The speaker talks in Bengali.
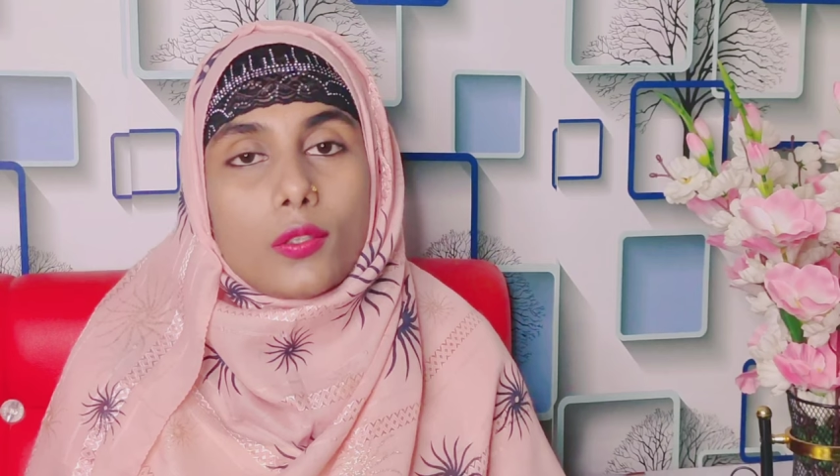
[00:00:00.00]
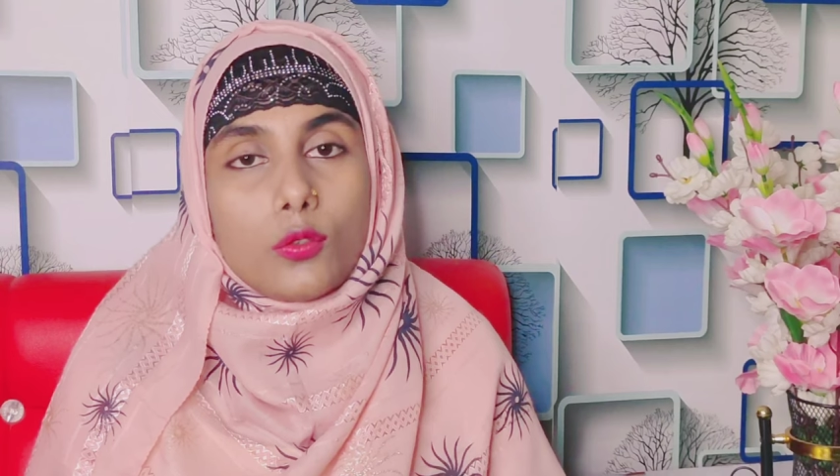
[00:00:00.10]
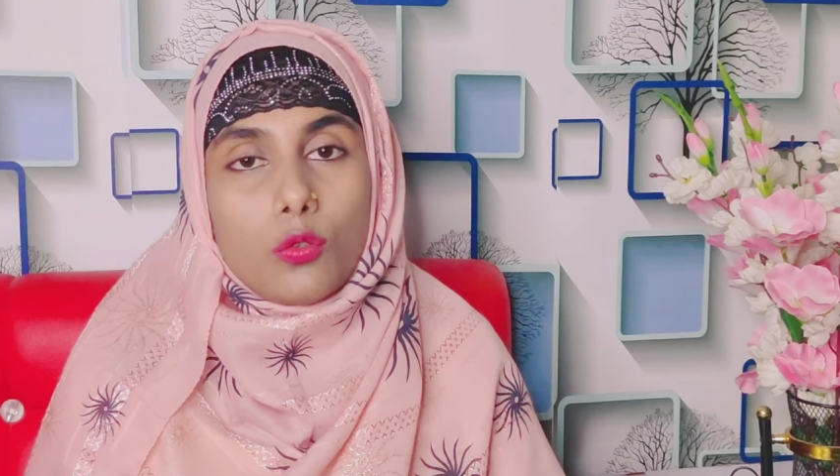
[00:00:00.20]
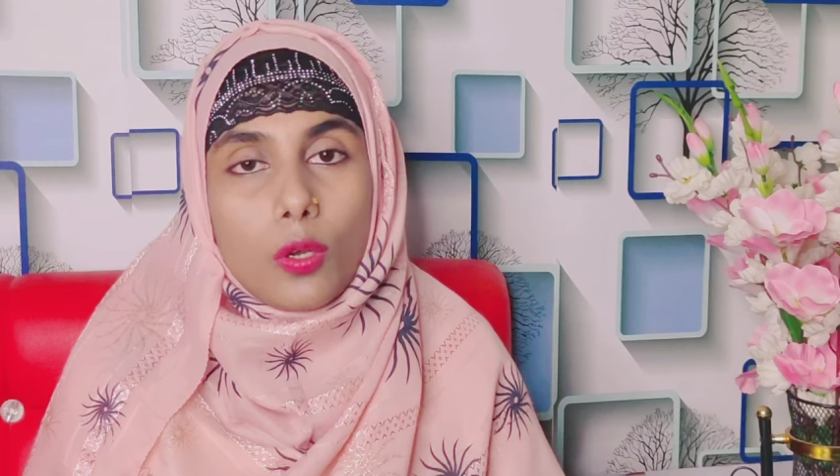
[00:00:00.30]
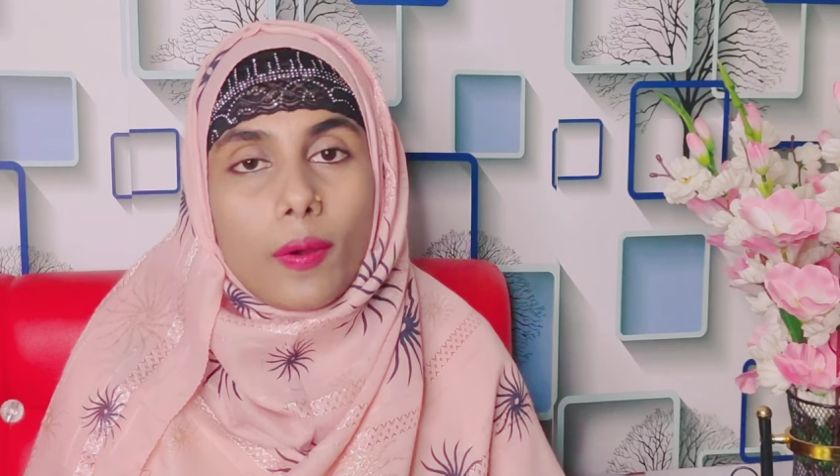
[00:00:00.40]

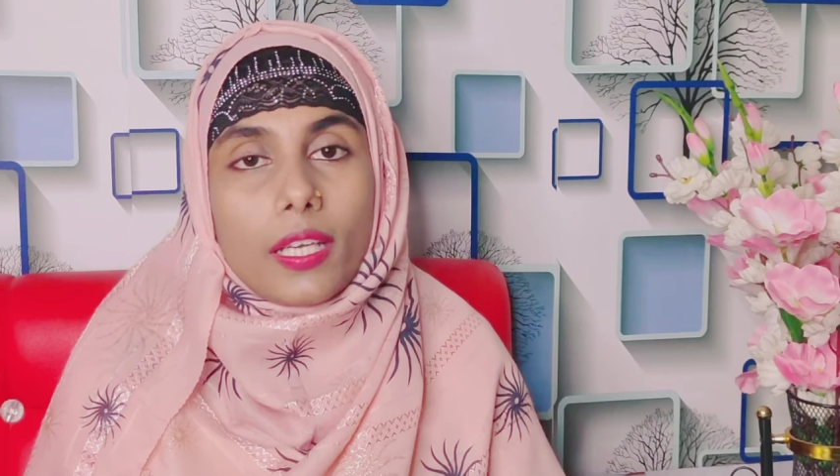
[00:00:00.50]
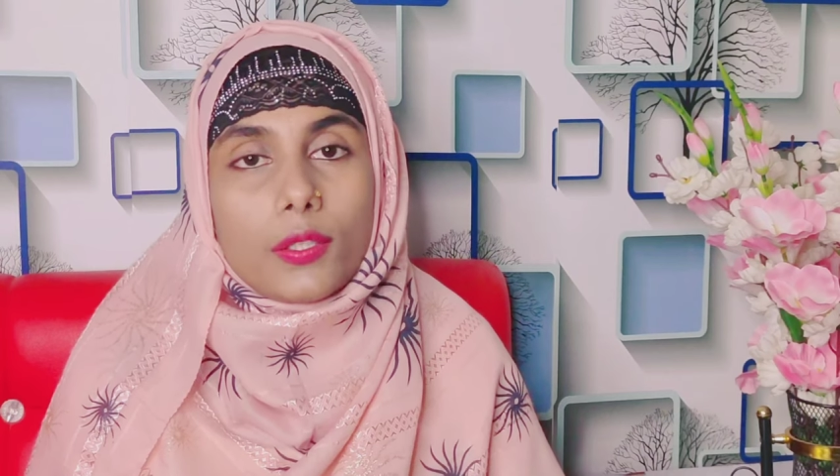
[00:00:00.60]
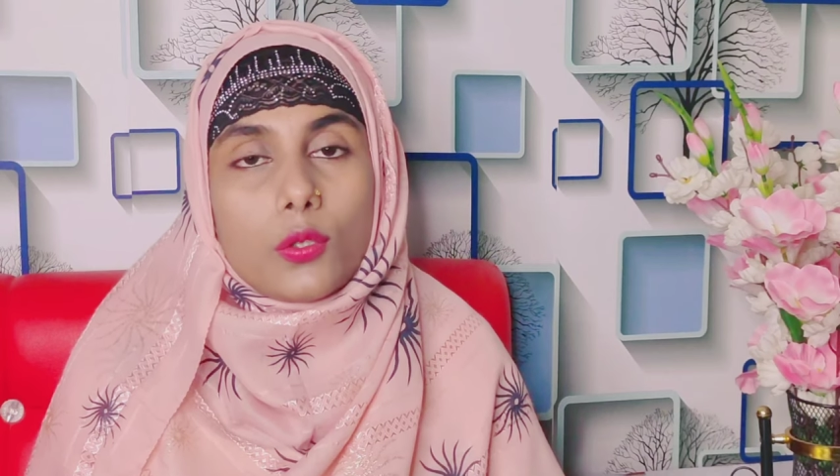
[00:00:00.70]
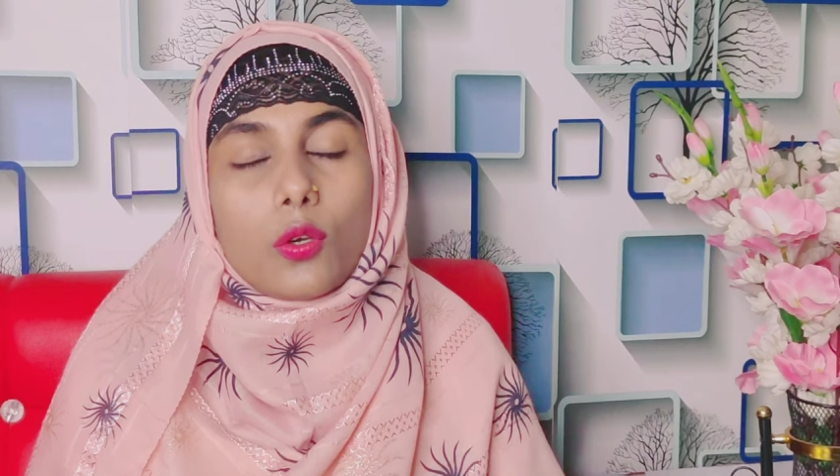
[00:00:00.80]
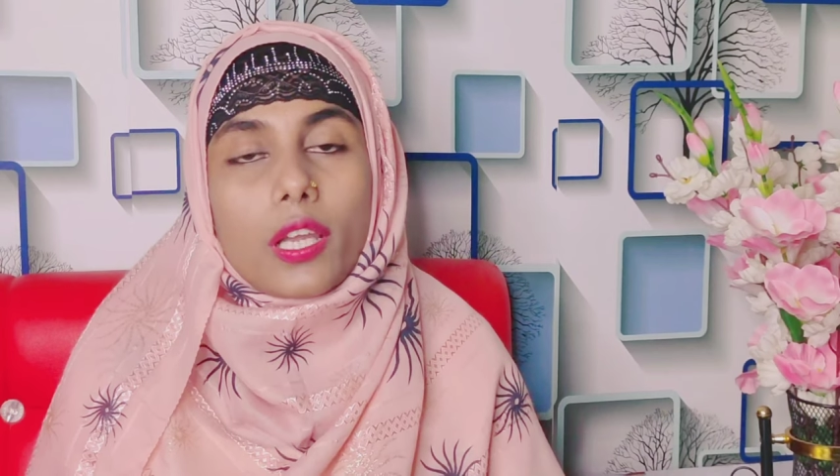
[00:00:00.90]

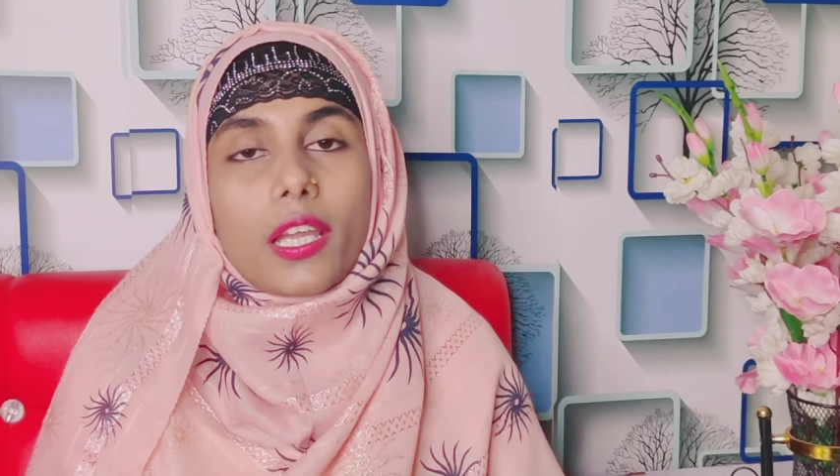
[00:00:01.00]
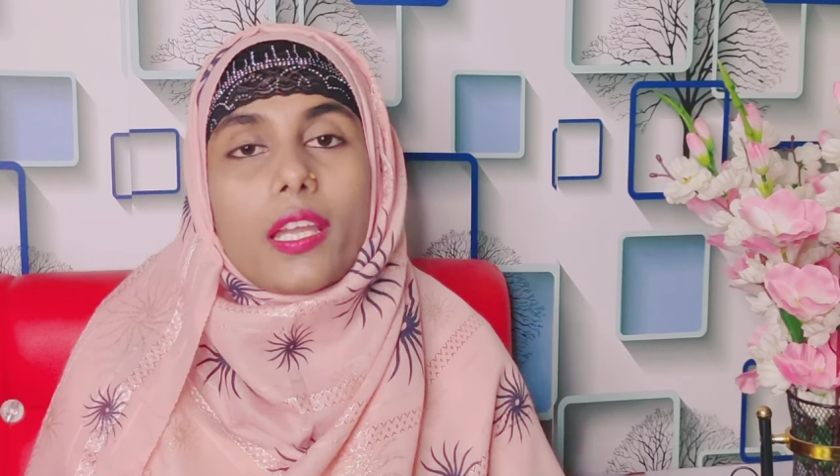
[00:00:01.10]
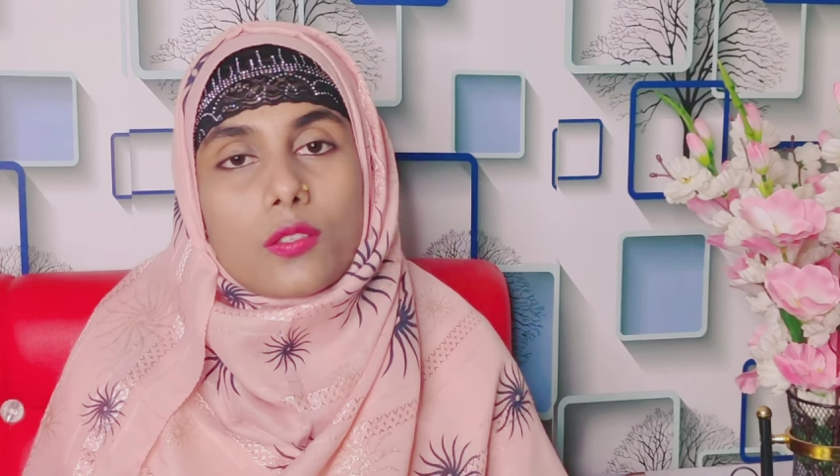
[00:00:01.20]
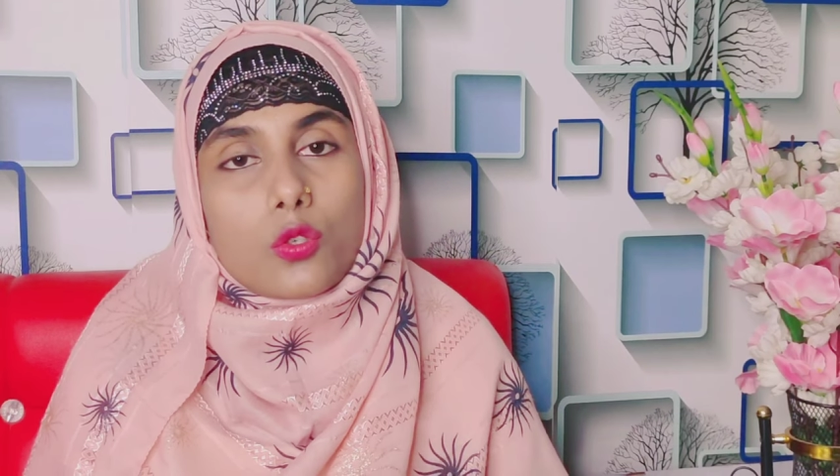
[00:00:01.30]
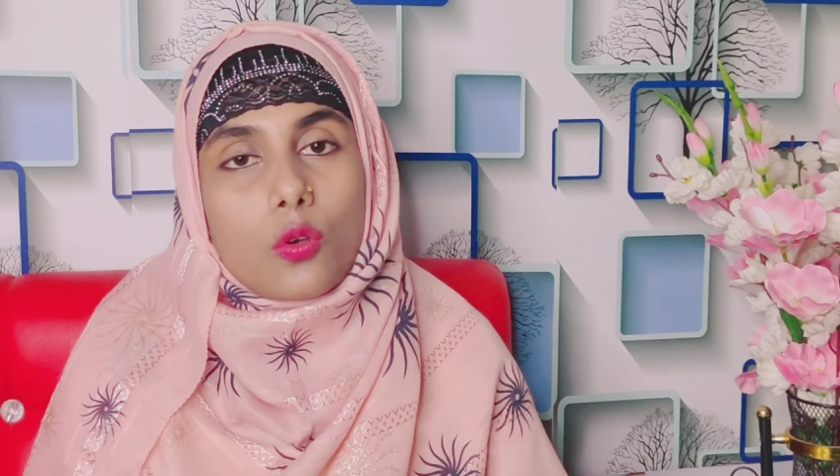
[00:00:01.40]
ধুলোবালি ঢোকে
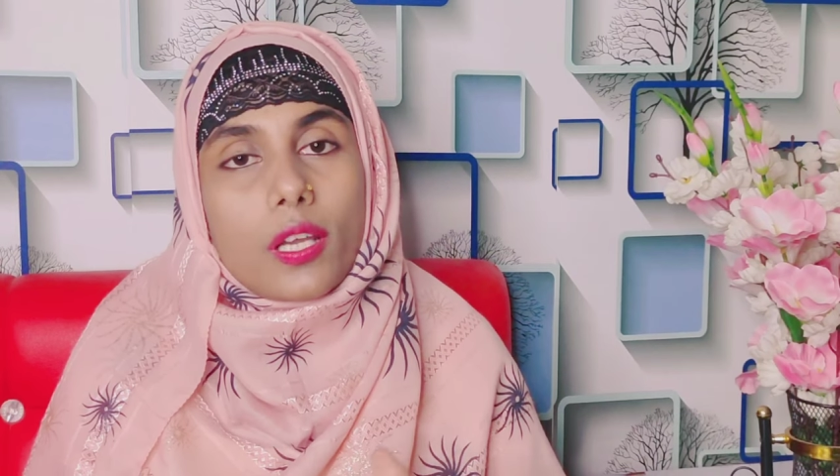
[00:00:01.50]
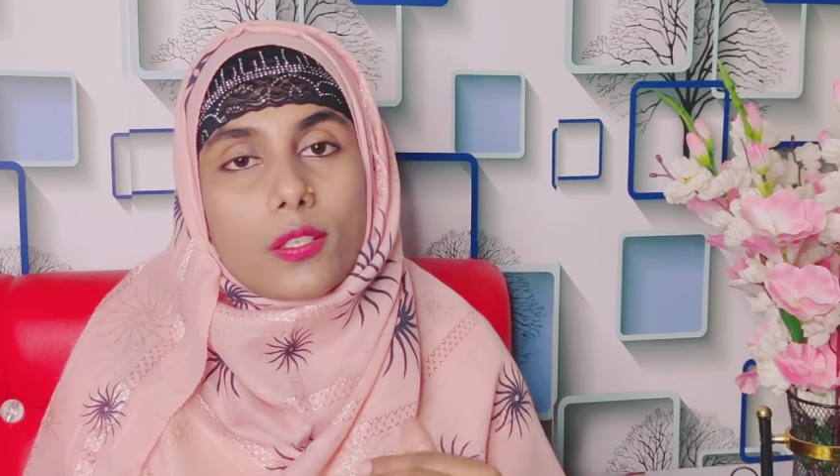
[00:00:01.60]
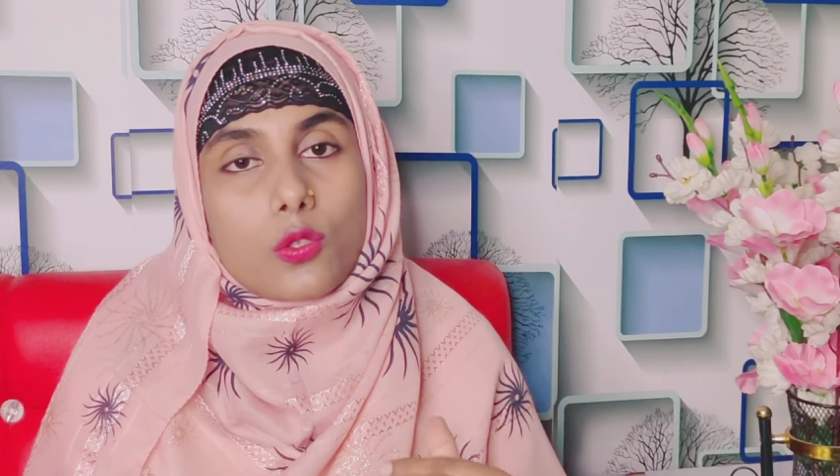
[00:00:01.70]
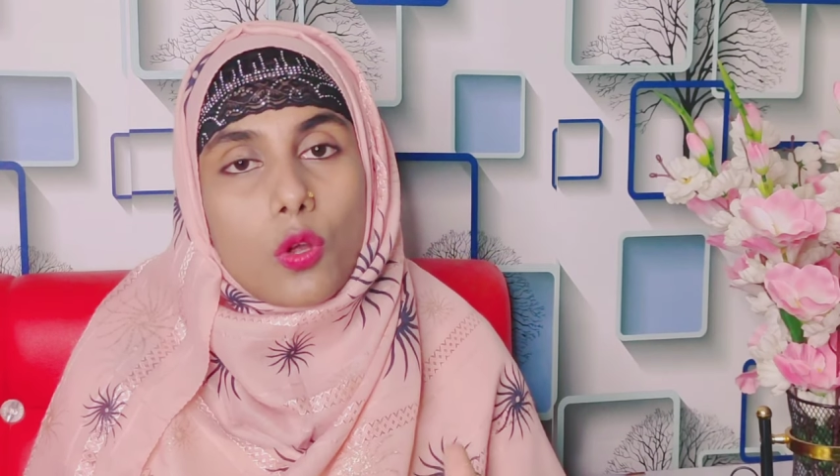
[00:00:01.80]
চোখের